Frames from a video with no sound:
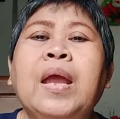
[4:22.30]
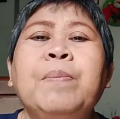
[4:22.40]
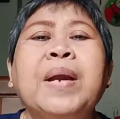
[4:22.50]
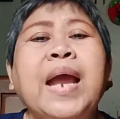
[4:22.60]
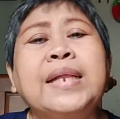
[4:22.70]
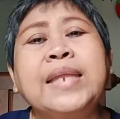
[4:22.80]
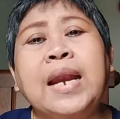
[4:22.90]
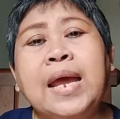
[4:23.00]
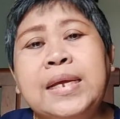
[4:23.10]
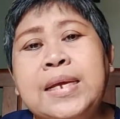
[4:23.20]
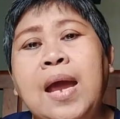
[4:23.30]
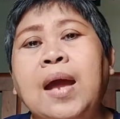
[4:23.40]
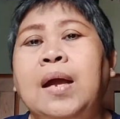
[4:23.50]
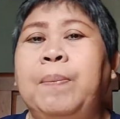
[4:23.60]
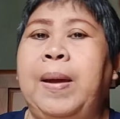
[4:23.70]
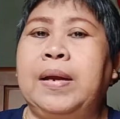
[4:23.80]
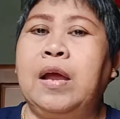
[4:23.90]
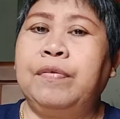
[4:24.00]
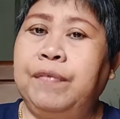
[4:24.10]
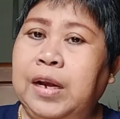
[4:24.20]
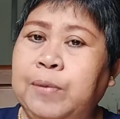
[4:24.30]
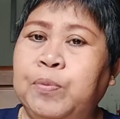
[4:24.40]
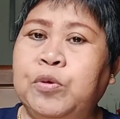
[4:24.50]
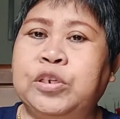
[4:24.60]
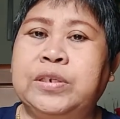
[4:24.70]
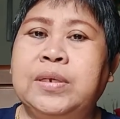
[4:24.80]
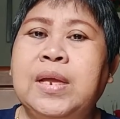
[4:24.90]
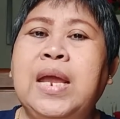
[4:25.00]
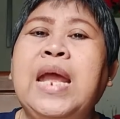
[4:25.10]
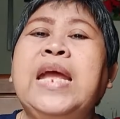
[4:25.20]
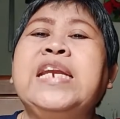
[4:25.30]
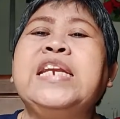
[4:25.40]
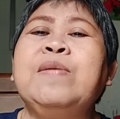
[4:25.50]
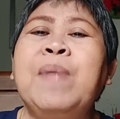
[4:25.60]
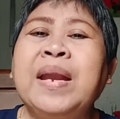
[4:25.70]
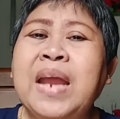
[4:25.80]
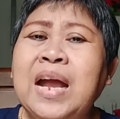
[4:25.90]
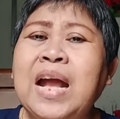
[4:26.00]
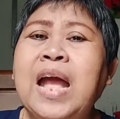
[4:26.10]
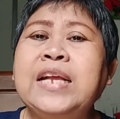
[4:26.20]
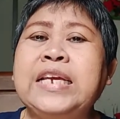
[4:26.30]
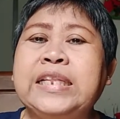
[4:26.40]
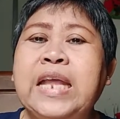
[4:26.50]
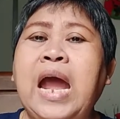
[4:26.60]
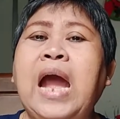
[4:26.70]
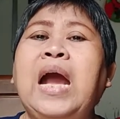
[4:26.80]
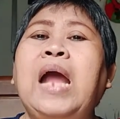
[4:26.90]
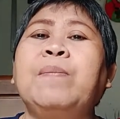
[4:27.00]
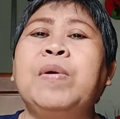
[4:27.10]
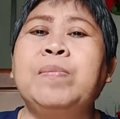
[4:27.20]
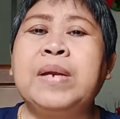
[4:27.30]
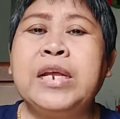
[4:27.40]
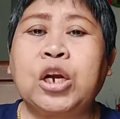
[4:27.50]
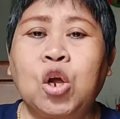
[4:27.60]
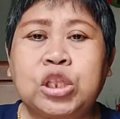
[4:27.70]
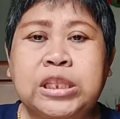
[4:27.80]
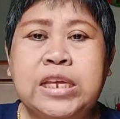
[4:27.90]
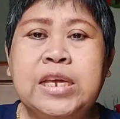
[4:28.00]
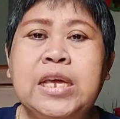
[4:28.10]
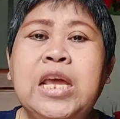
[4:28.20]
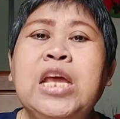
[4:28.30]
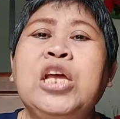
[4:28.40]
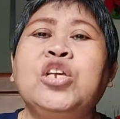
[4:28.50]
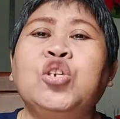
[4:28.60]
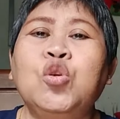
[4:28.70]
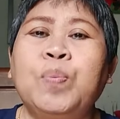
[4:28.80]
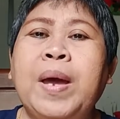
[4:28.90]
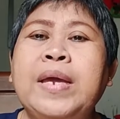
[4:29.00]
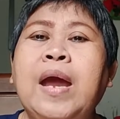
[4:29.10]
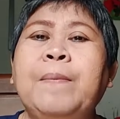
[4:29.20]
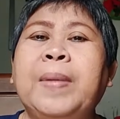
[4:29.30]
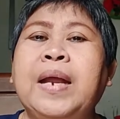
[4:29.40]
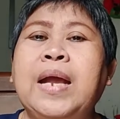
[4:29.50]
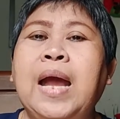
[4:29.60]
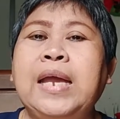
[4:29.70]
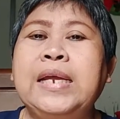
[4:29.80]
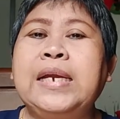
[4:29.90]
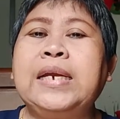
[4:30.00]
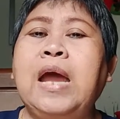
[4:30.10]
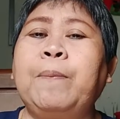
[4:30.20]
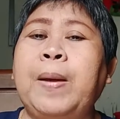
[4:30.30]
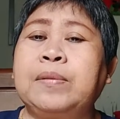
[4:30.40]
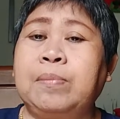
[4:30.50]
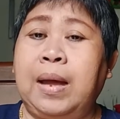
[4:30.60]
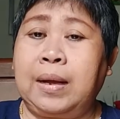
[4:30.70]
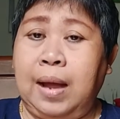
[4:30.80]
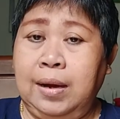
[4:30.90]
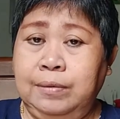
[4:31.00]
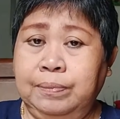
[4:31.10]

Berkatalah ia kepada Filipus, "Di manakah kita akan membeli roti supaya mereka ini dapat makan?"